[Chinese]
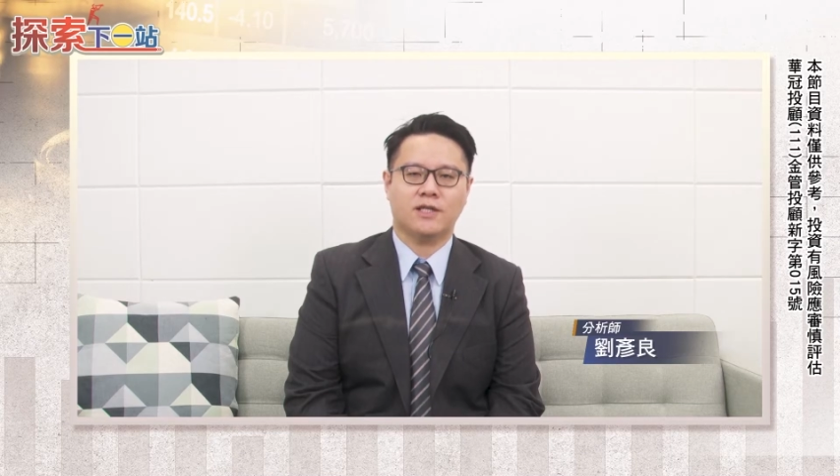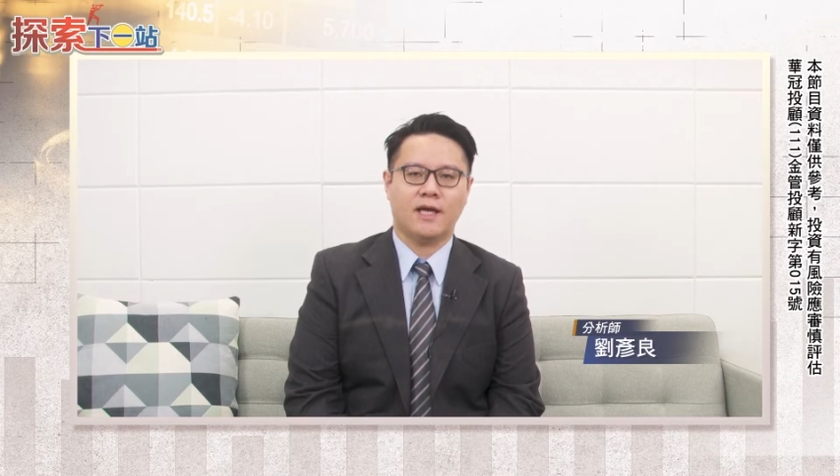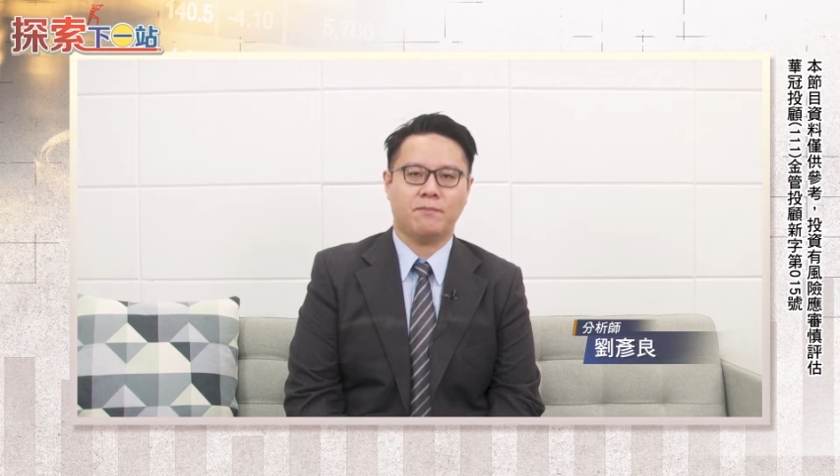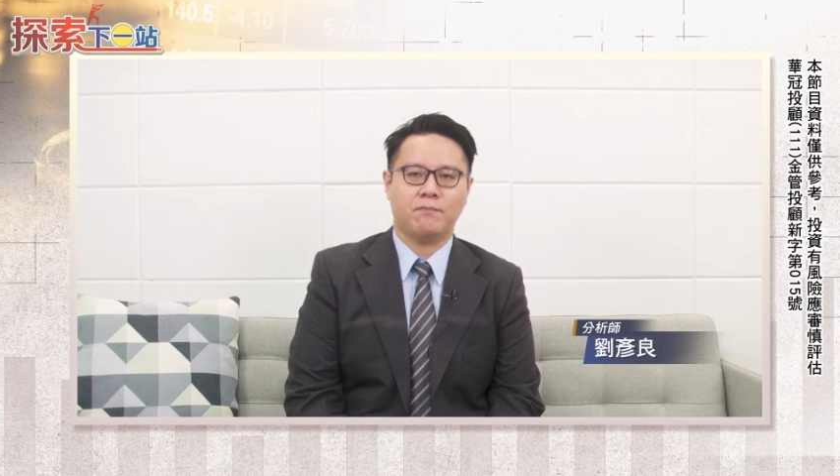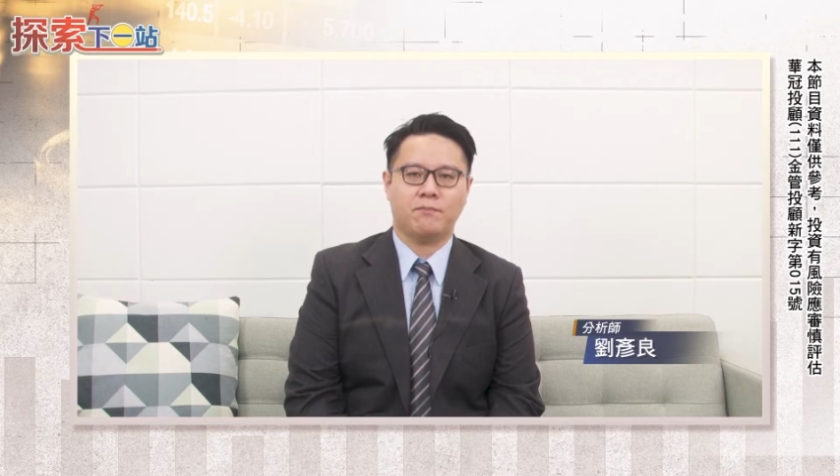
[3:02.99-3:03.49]

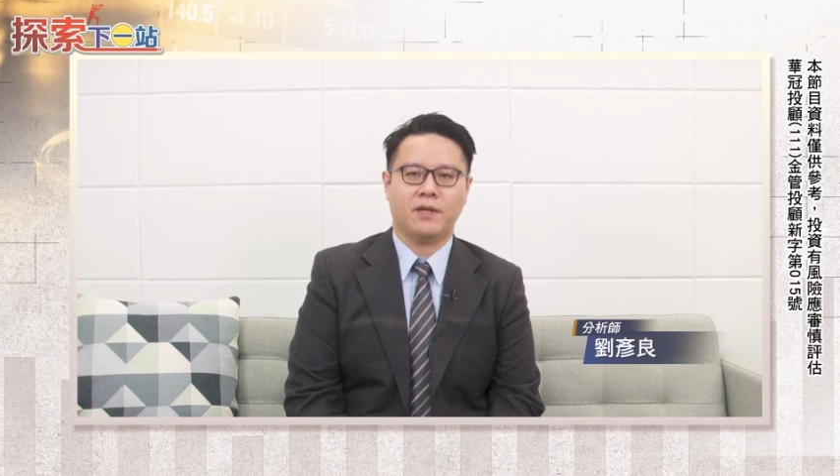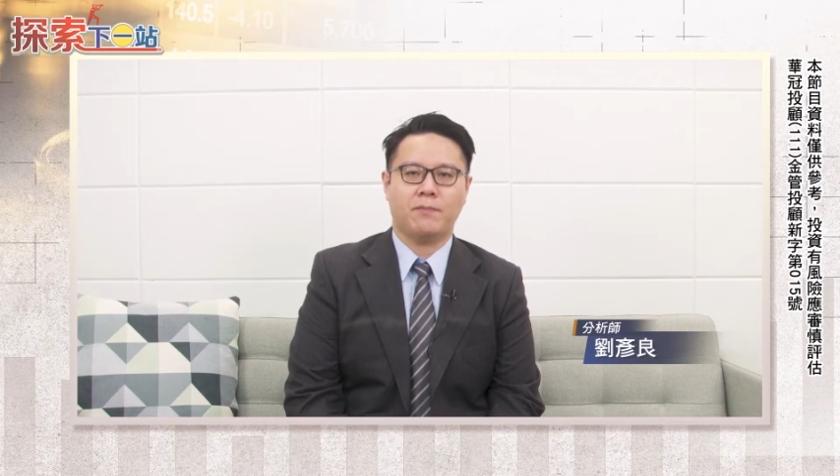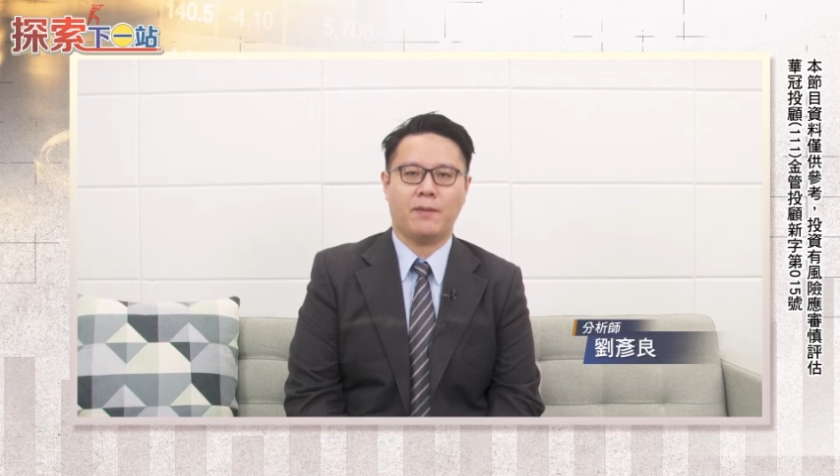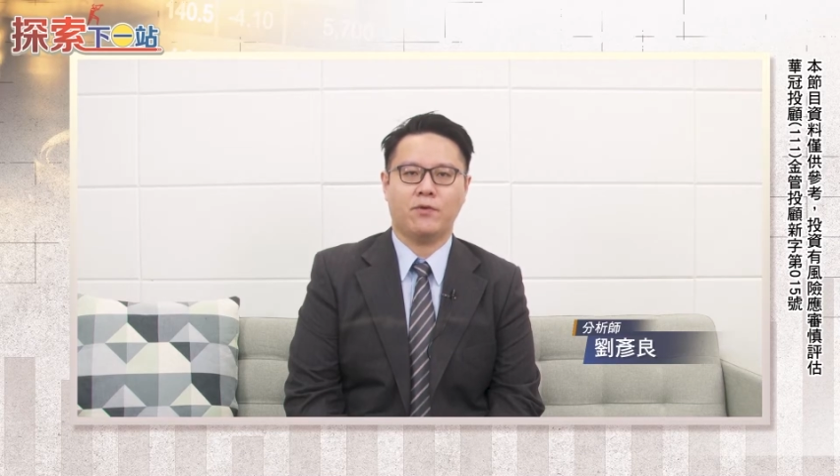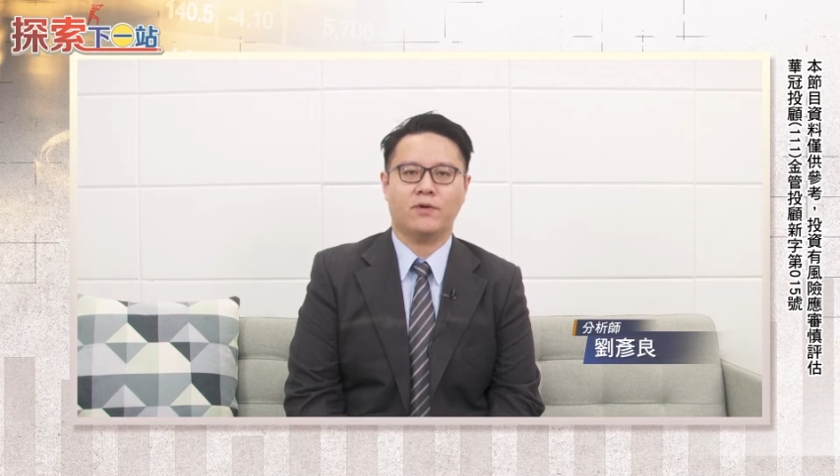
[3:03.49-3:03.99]
间比
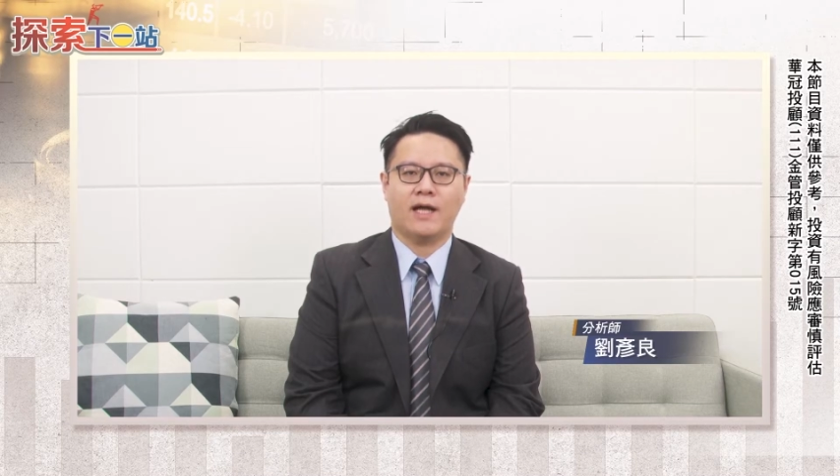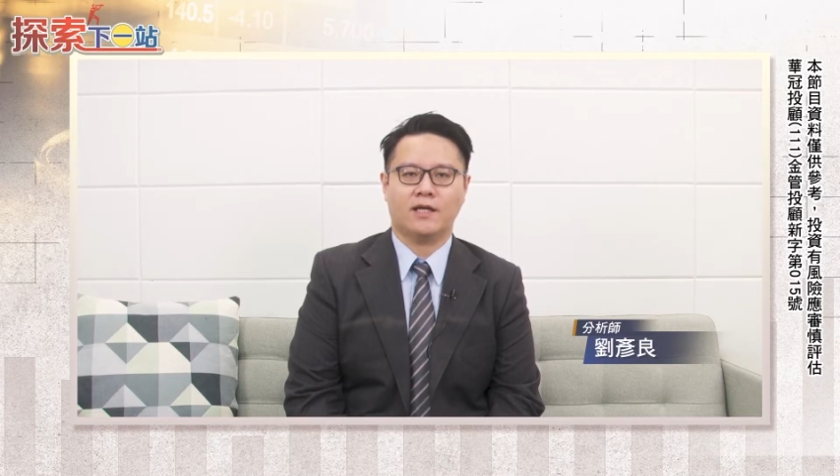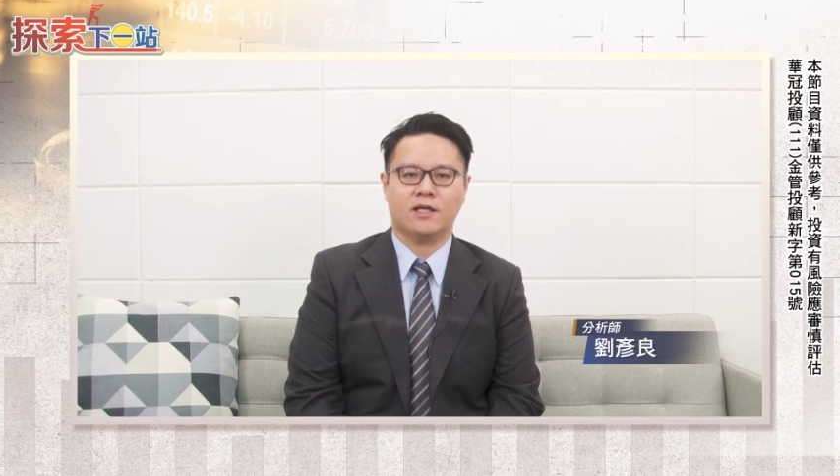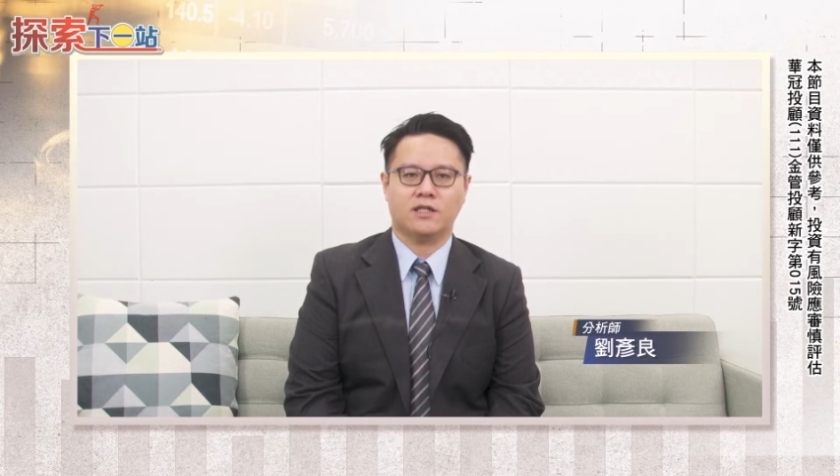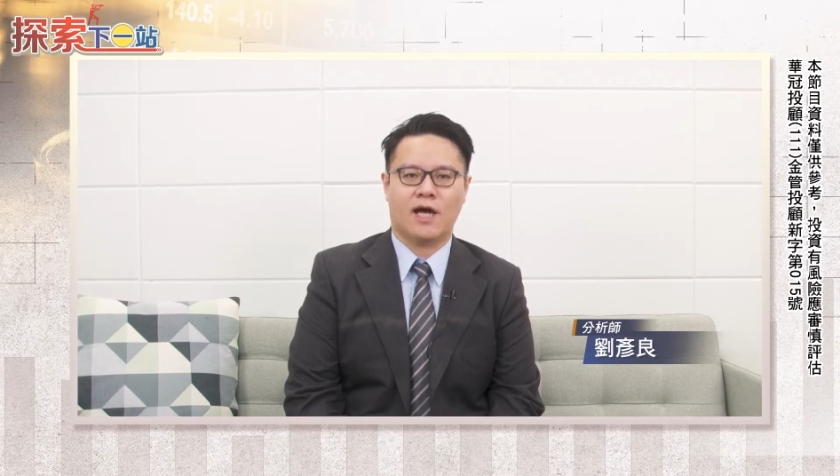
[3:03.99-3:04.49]
北部来
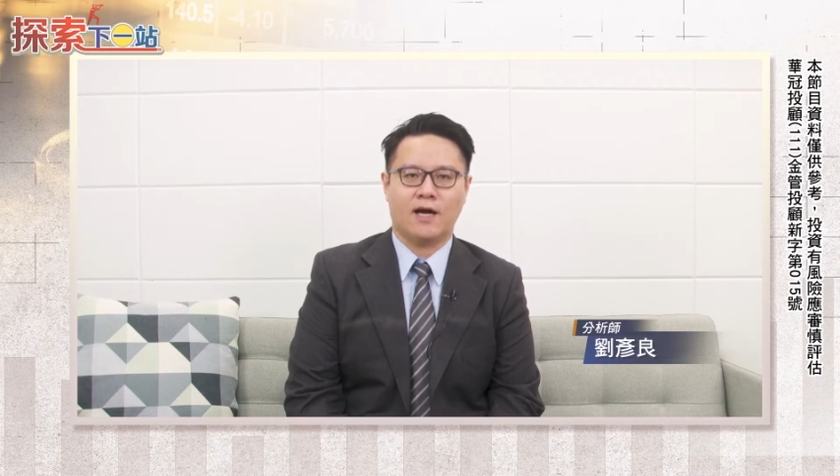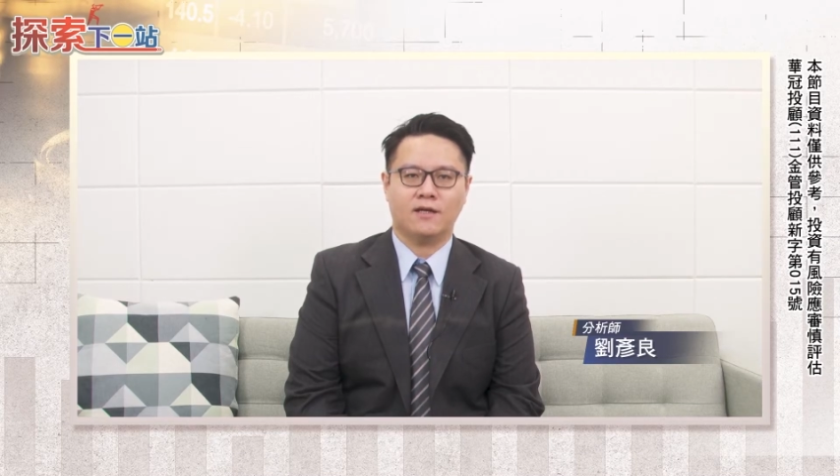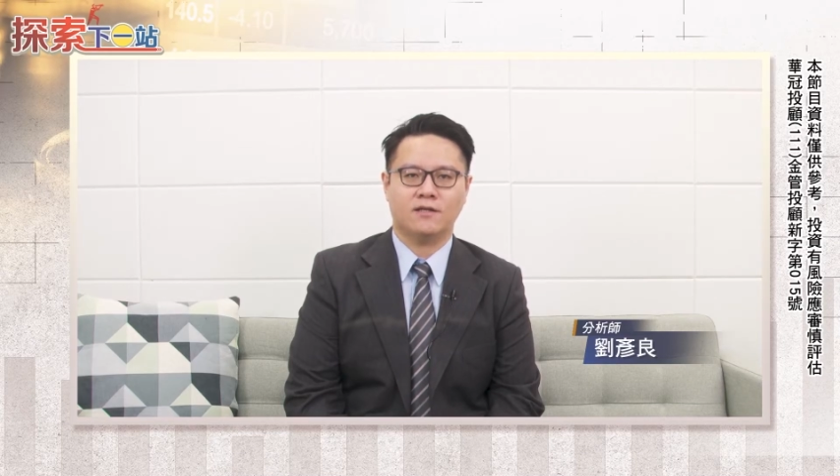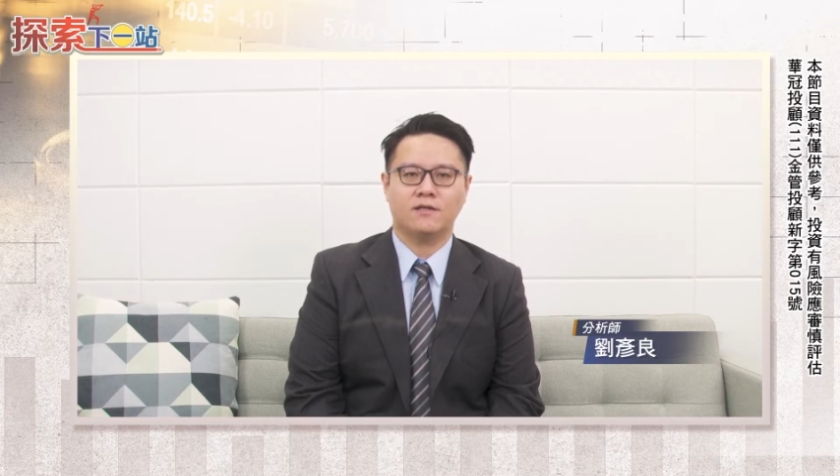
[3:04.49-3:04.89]
的更长，